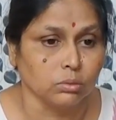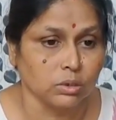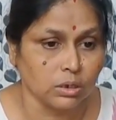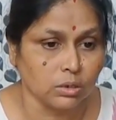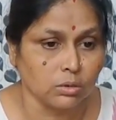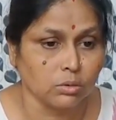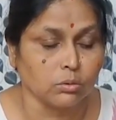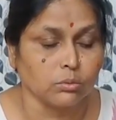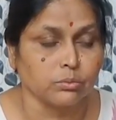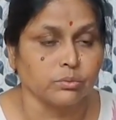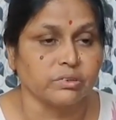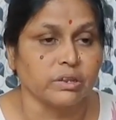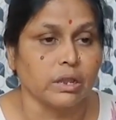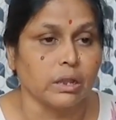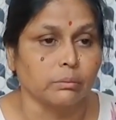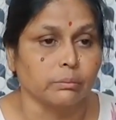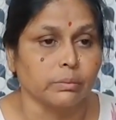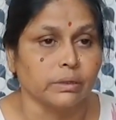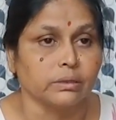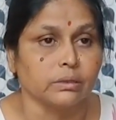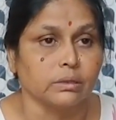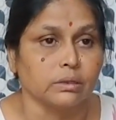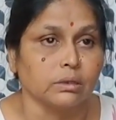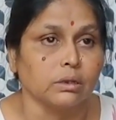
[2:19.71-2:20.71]
এরকম
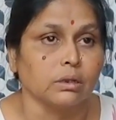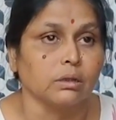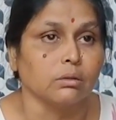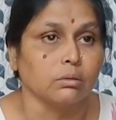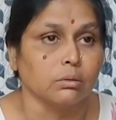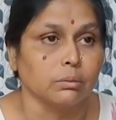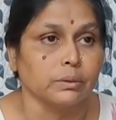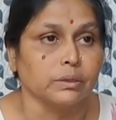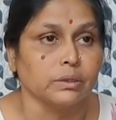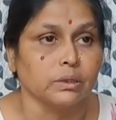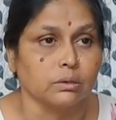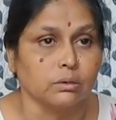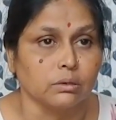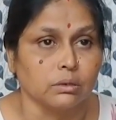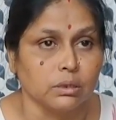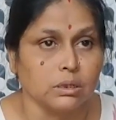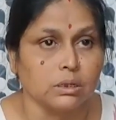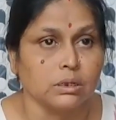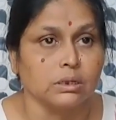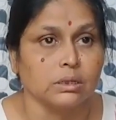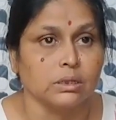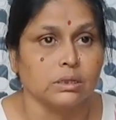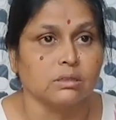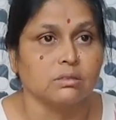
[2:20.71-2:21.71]
সাংবাদিকরাও আমাদের
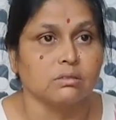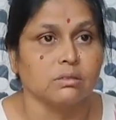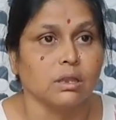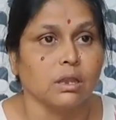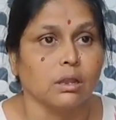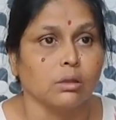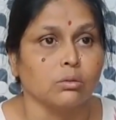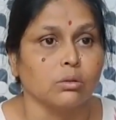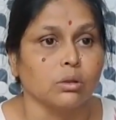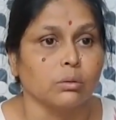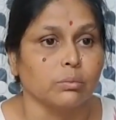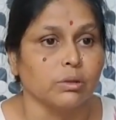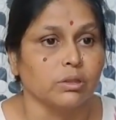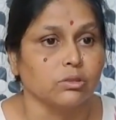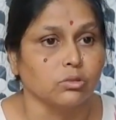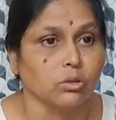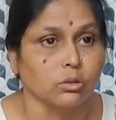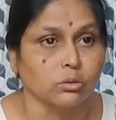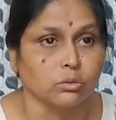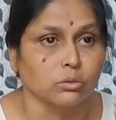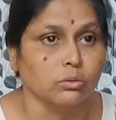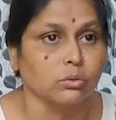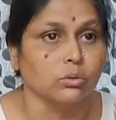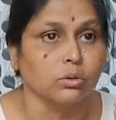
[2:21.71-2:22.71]
ইয়ে নিয়েছে এখন আমরা মানে
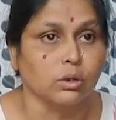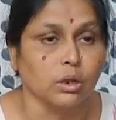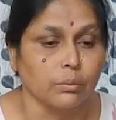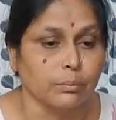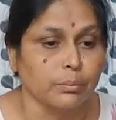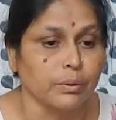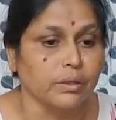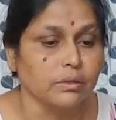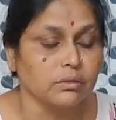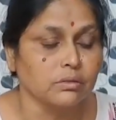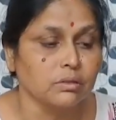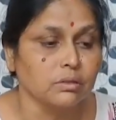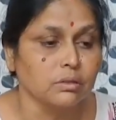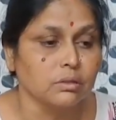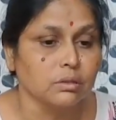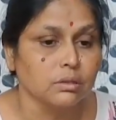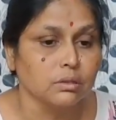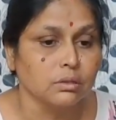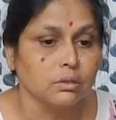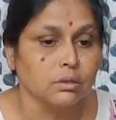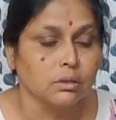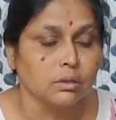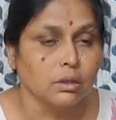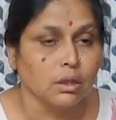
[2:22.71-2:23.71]
যতক্ষণ না পাই
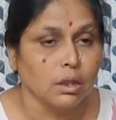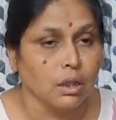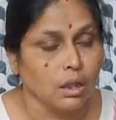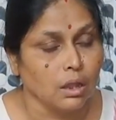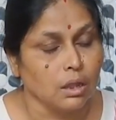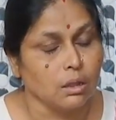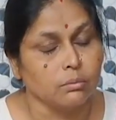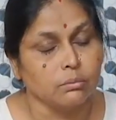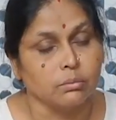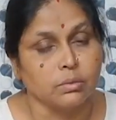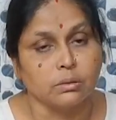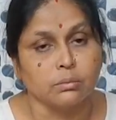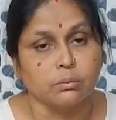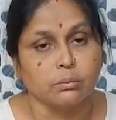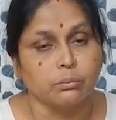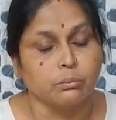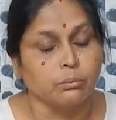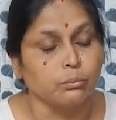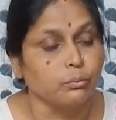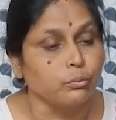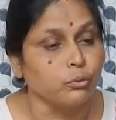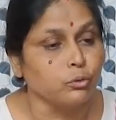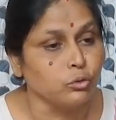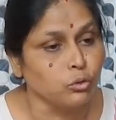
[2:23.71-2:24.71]
মানে আমরা
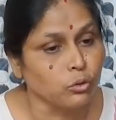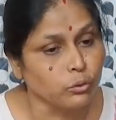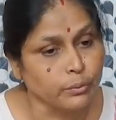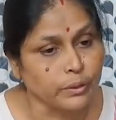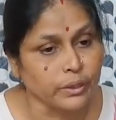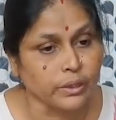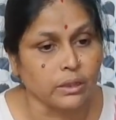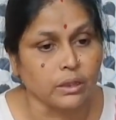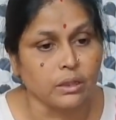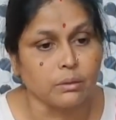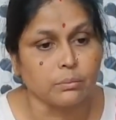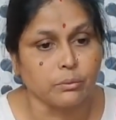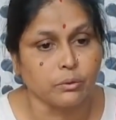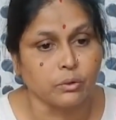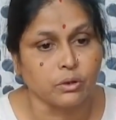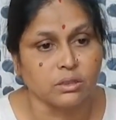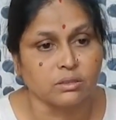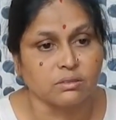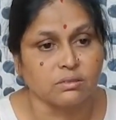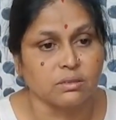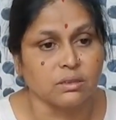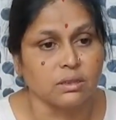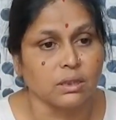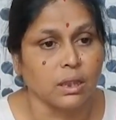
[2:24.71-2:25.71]
পুরো ভেঙে
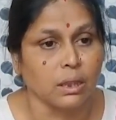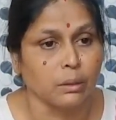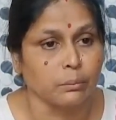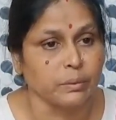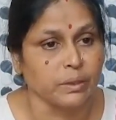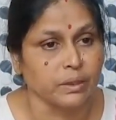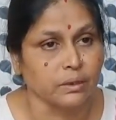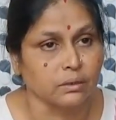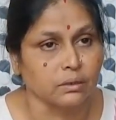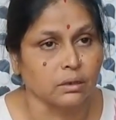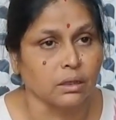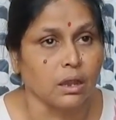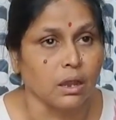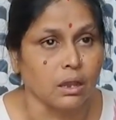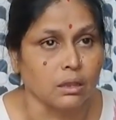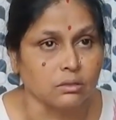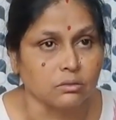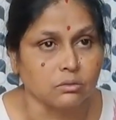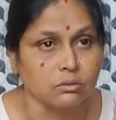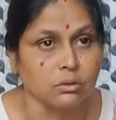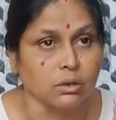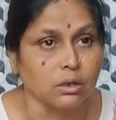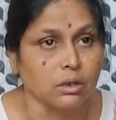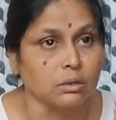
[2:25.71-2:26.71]
পড়েছি আমি একটা হাই
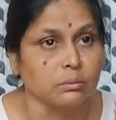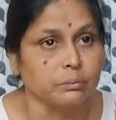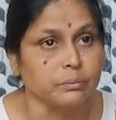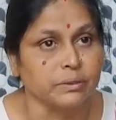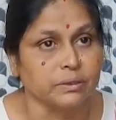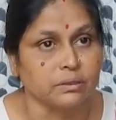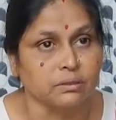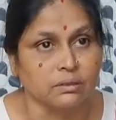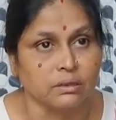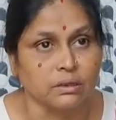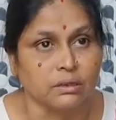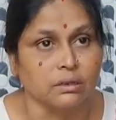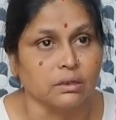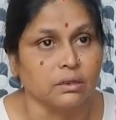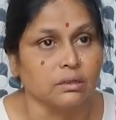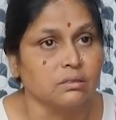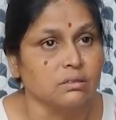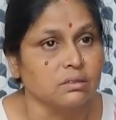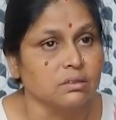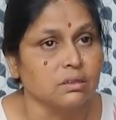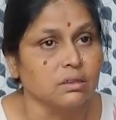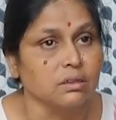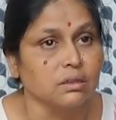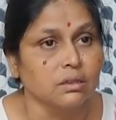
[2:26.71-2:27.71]
সুগারের পেশেন্ট আছি